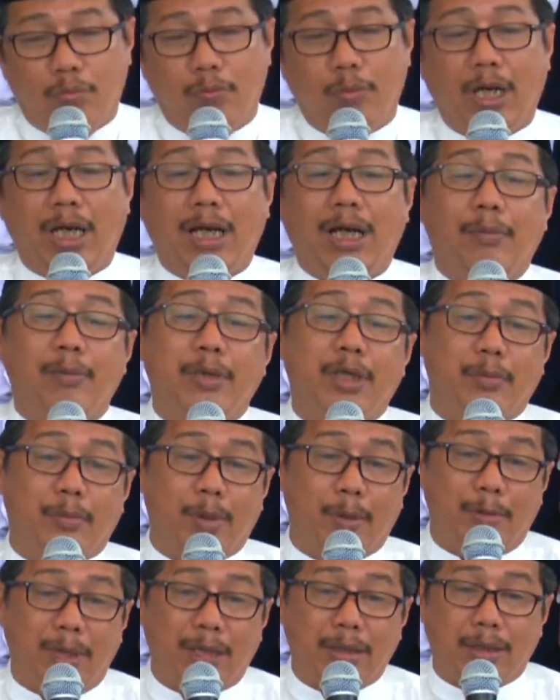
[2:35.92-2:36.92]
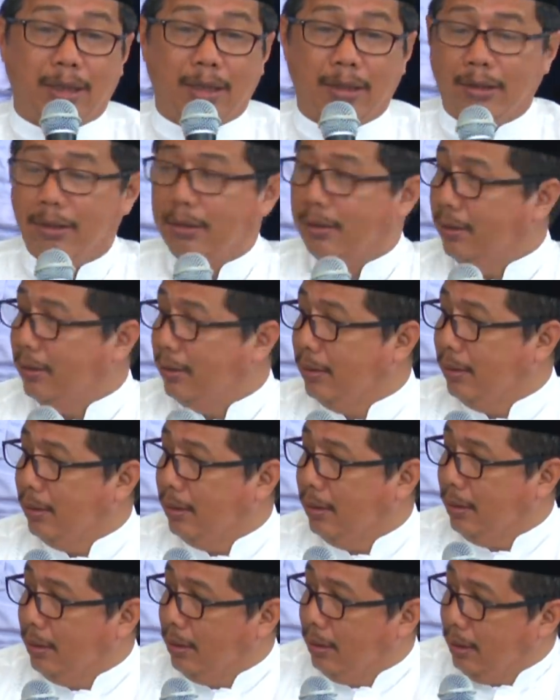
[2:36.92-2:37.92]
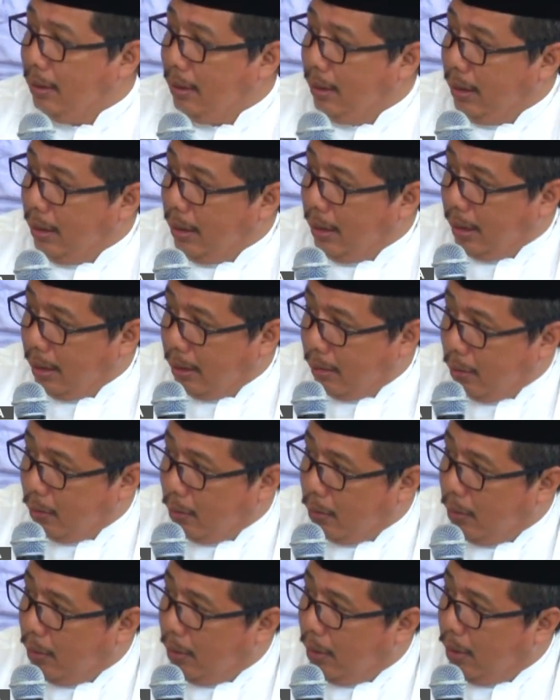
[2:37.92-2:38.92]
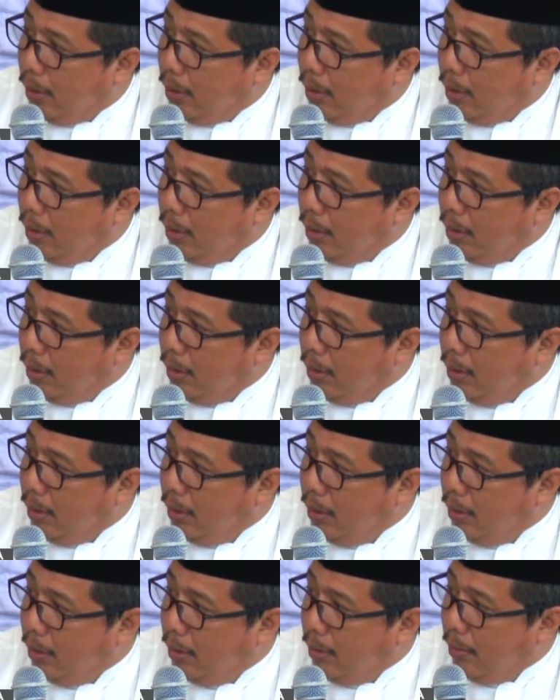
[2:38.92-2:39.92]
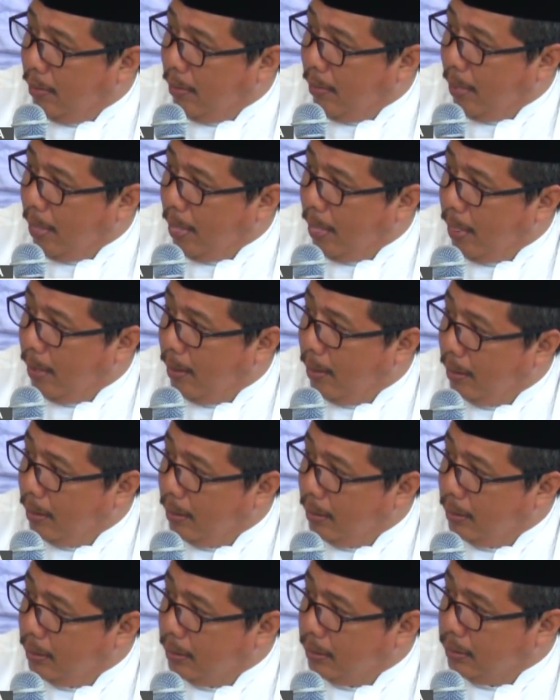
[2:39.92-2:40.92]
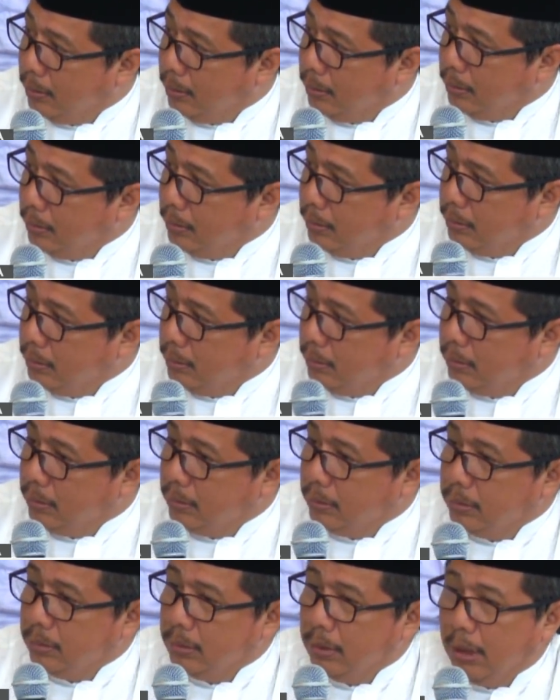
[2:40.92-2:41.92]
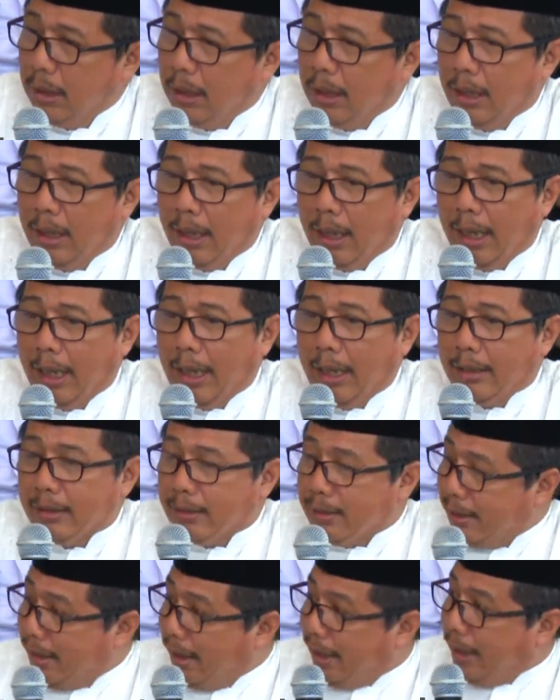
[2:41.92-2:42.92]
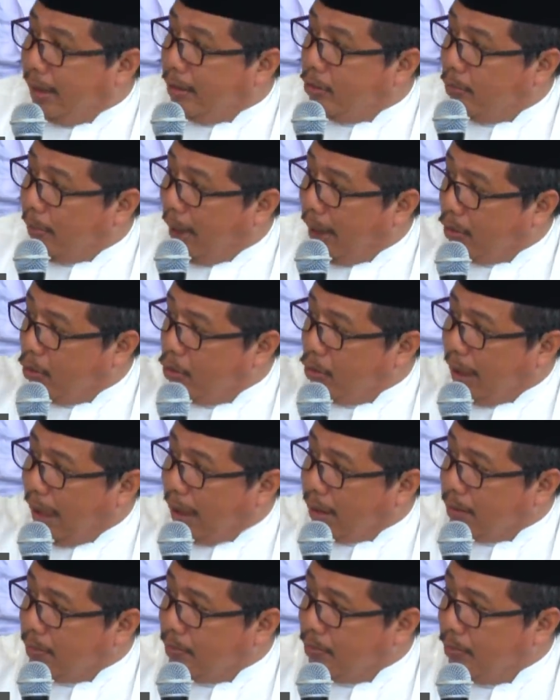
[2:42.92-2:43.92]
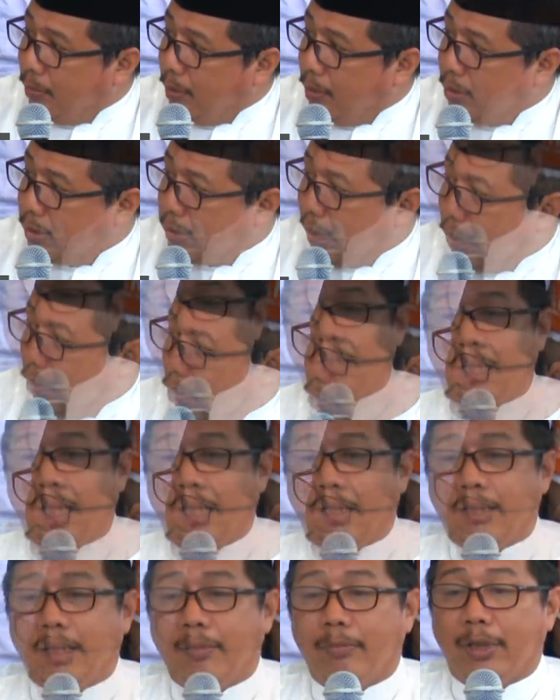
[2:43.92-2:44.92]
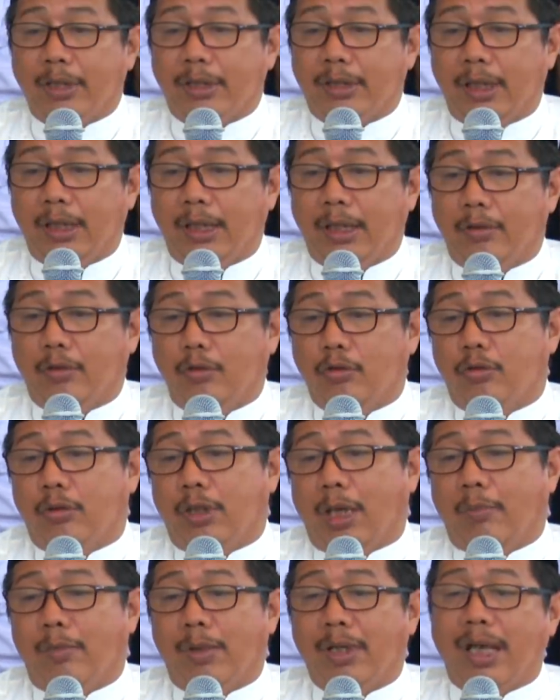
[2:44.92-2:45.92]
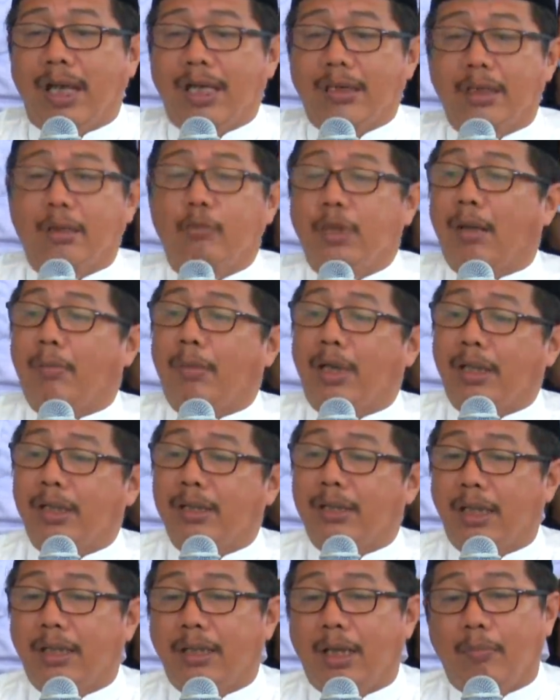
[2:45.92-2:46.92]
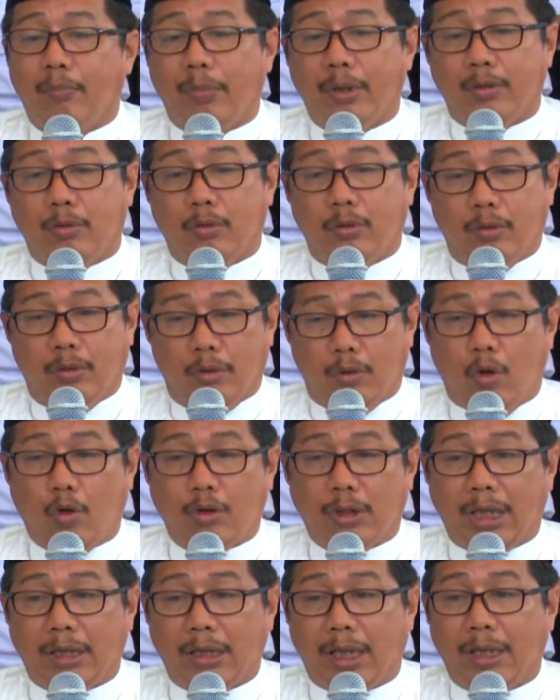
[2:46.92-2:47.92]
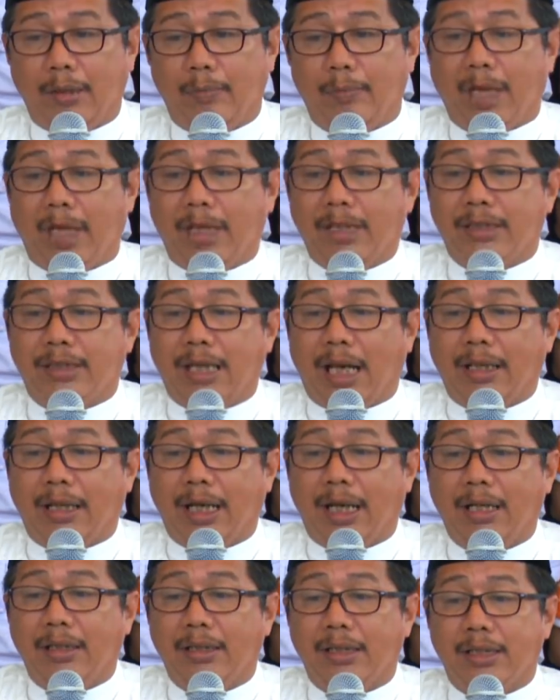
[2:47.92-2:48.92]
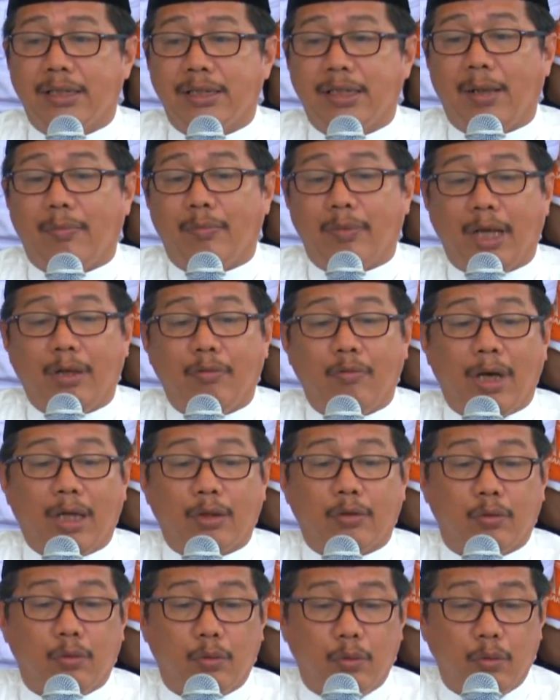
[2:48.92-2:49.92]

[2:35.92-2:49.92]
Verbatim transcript: mengalami saya kira cukup Pak Usama itu tadi tanda, tanda artinya sudah jelas ya buat teman-teman ya ah sedikit supaya tuntas Ustaz dan tim kecil itu sudah berkaji kemudian malam hari saya dapat kontak dari pihak istana disiapkan